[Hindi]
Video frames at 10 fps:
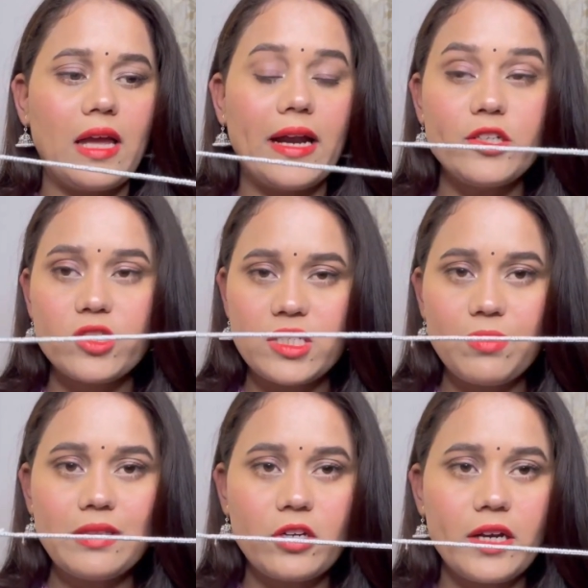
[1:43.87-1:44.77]

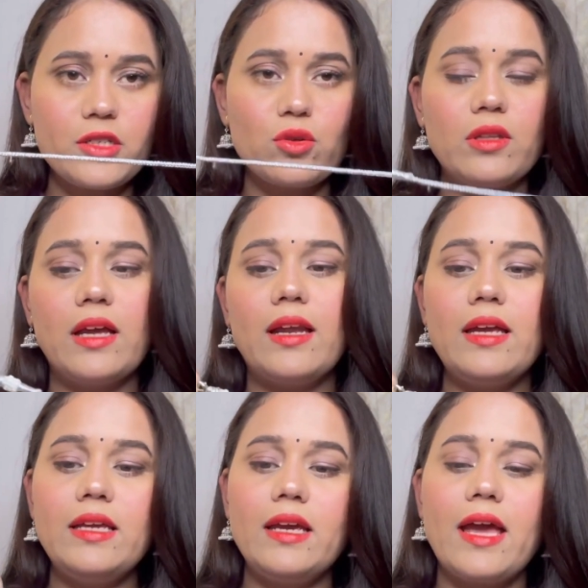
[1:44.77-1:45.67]
एडजस्टेबल थ्रेड्स होते हैं ना
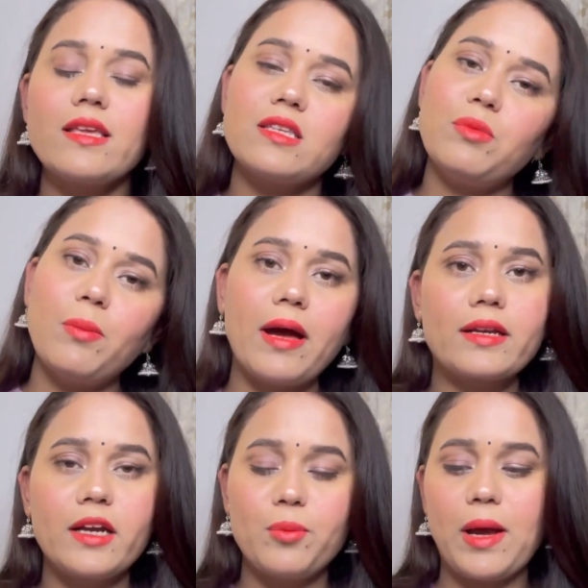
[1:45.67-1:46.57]
ये ऐसे भी
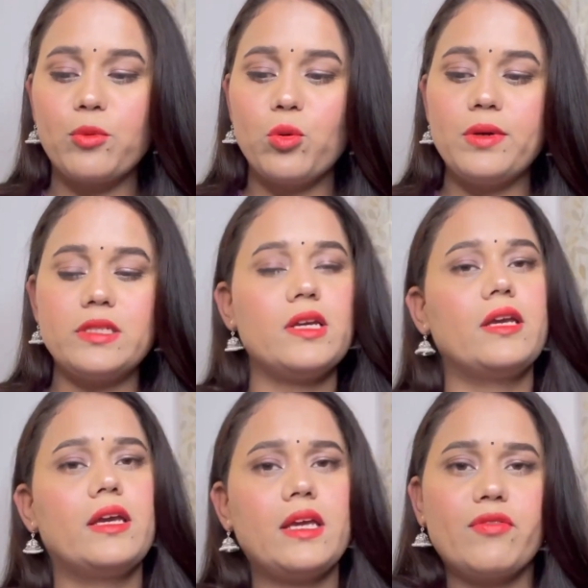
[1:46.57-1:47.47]
मार्केट में आपको मिल
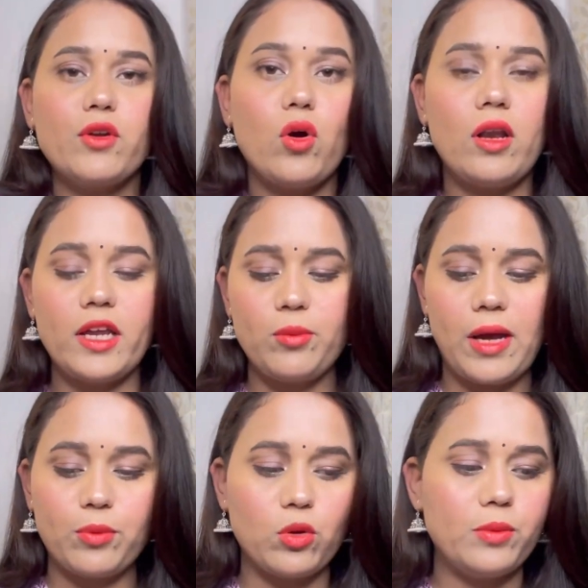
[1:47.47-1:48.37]
जाएंगे या फिर ऑनलाइन भी
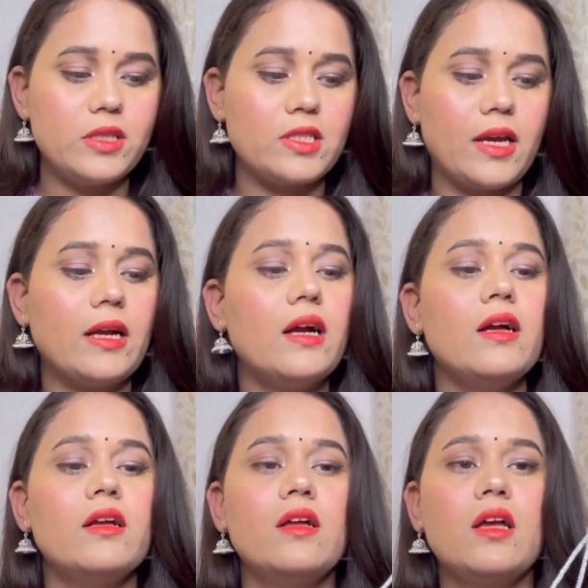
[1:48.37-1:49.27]
आपको मिल जाएगा
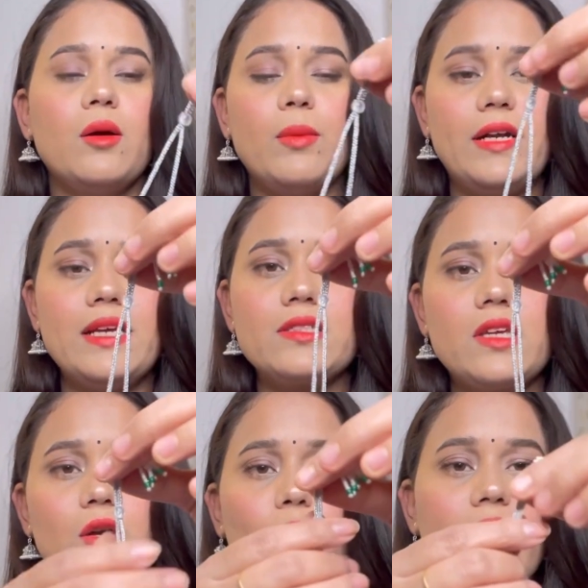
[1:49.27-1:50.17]
बट
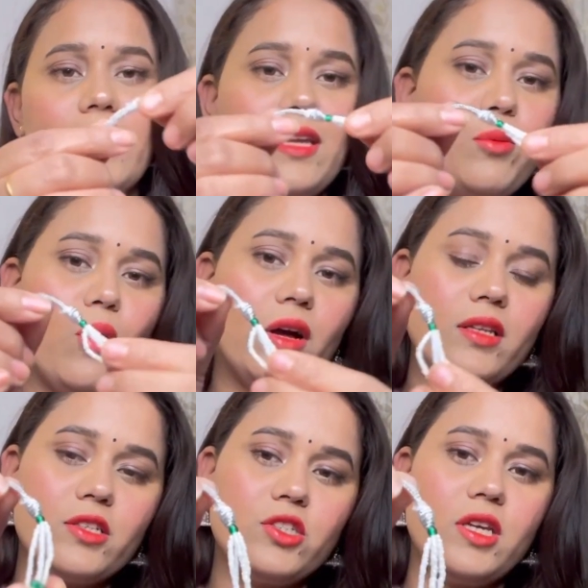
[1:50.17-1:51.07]
इसकी क्वालिटी बहुत
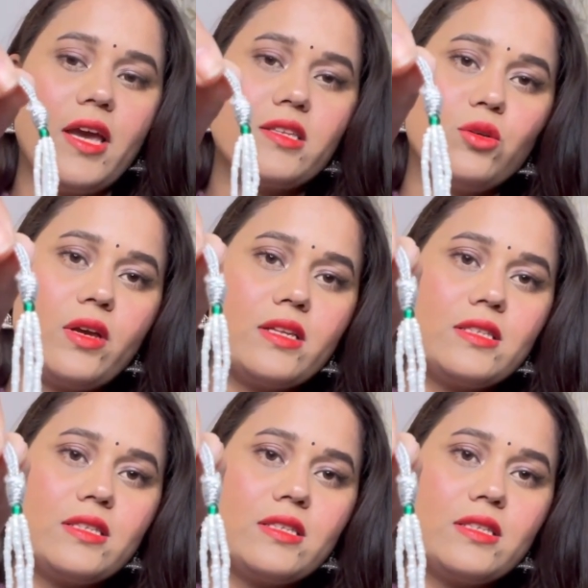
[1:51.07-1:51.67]
अच्छी है एज यू कैन